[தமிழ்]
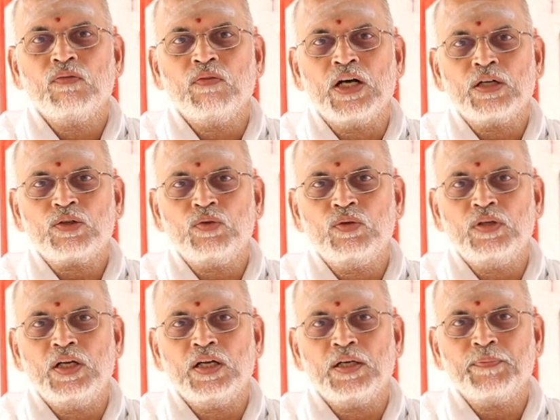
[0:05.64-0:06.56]

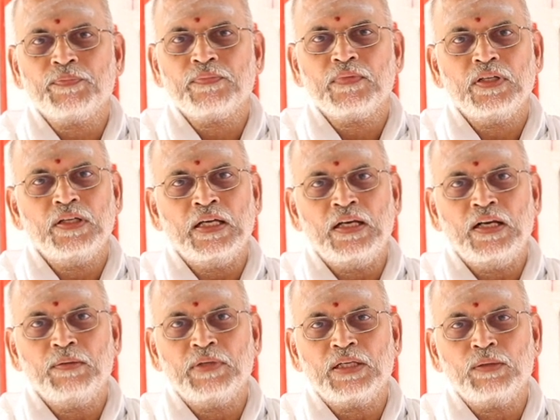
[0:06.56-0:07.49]
வாக்குண்டாம்
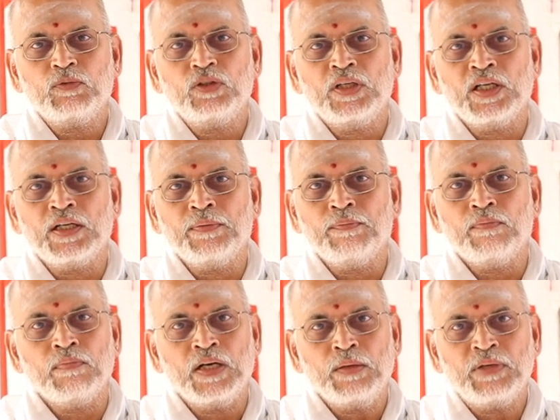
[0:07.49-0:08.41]
நல்ல மனமுண்டாம்
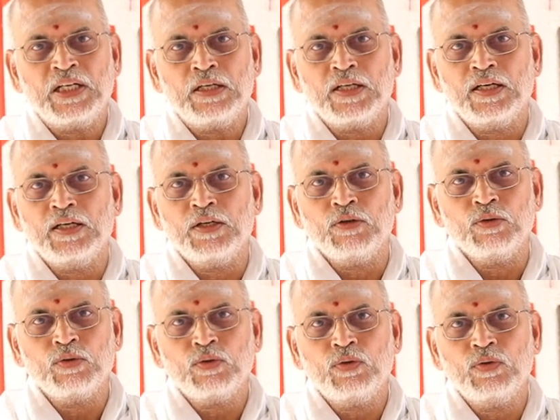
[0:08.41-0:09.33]
மாமலரால்
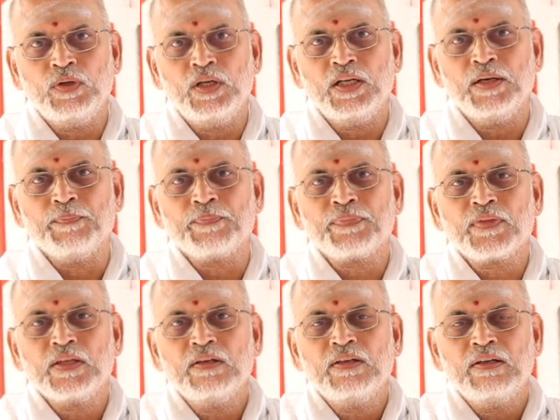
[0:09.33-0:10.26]
நோக்குண்டாம்
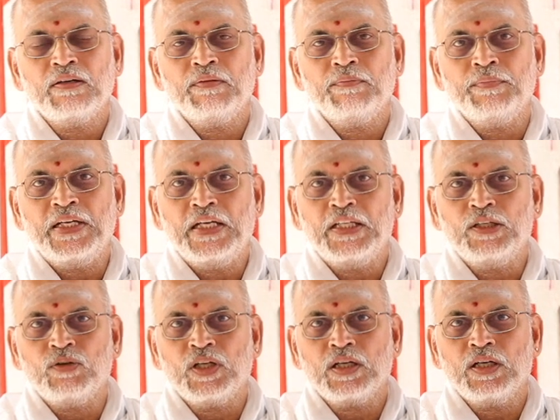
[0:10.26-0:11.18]
மேனி
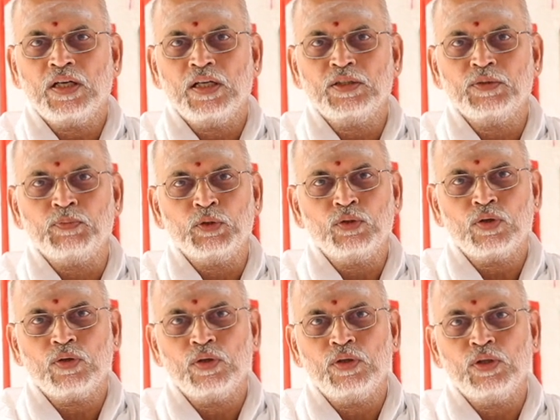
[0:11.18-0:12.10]
நுடங்காது
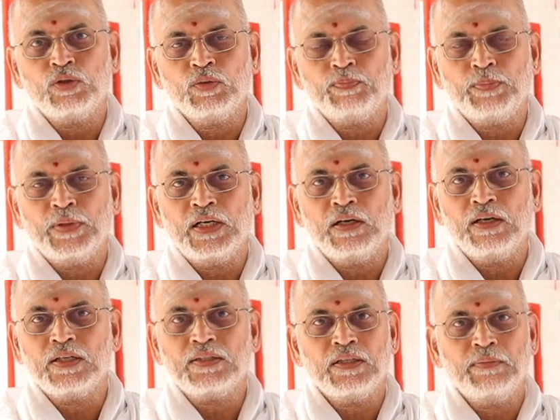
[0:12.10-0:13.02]
பூக்கொண்டு
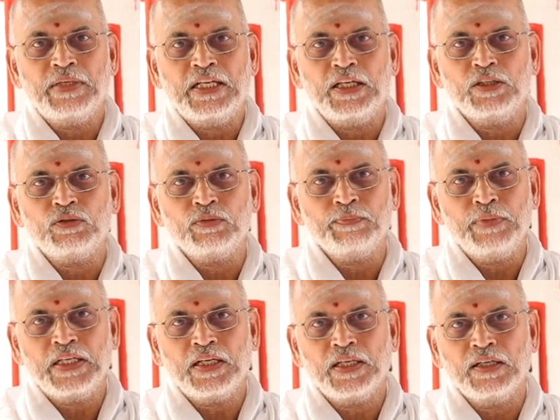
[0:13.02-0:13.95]
துப்பார் திருமேனி
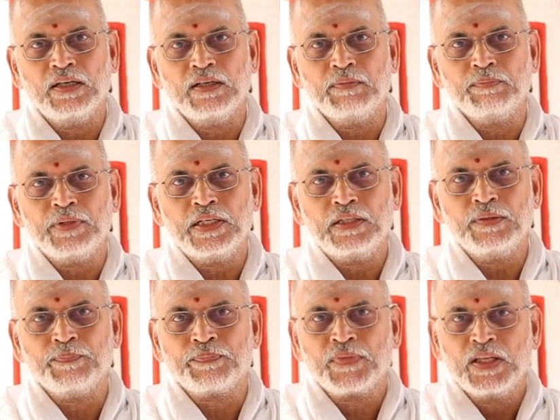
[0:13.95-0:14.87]
தும்பிக்கையான்
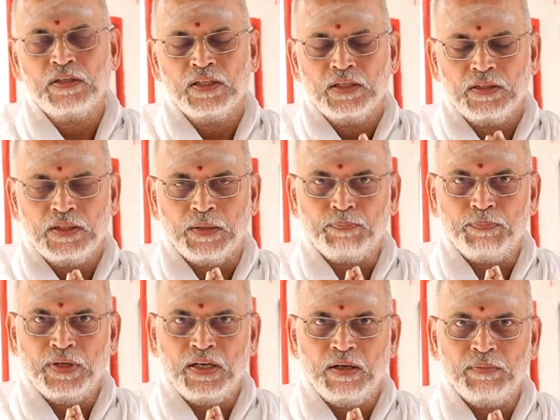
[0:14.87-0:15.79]
பாதம்
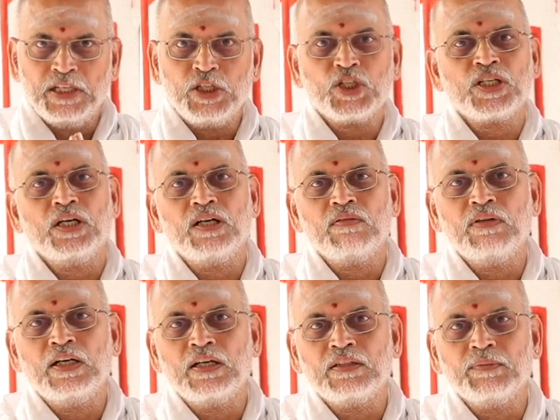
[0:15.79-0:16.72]
தப்பாமல்
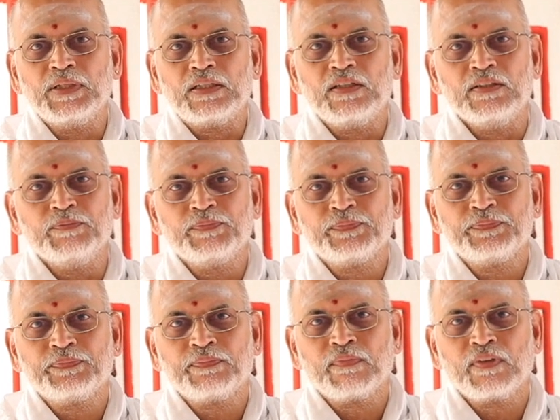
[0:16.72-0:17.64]
ஷார்வார் தமக்கு
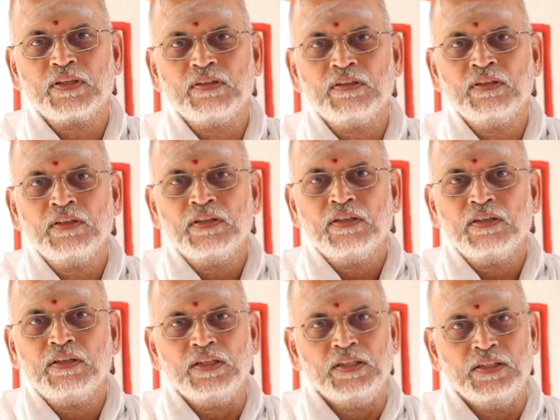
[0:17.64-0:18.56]

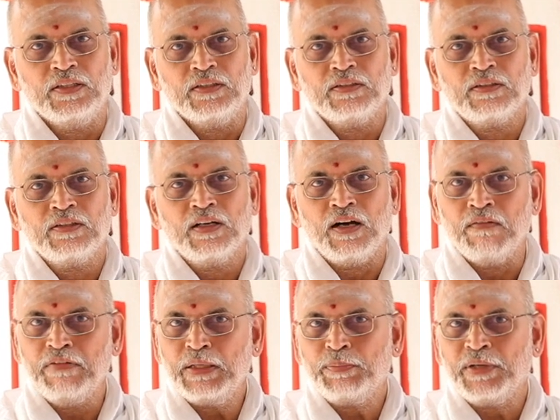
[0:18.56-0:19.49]
இது
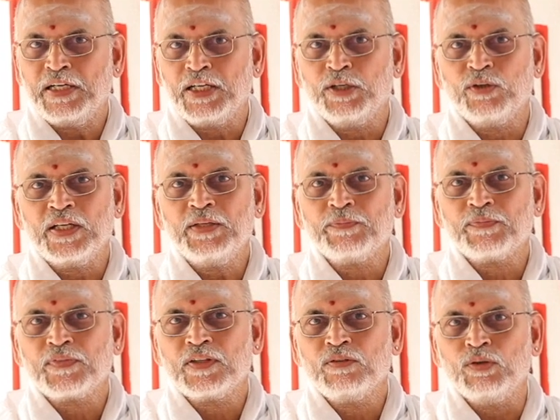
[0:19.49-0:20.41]
ஒளவை பாட்டியோட
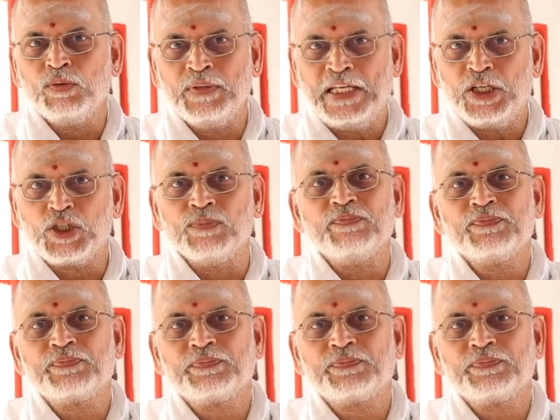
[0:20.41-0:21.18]
உபதேசம்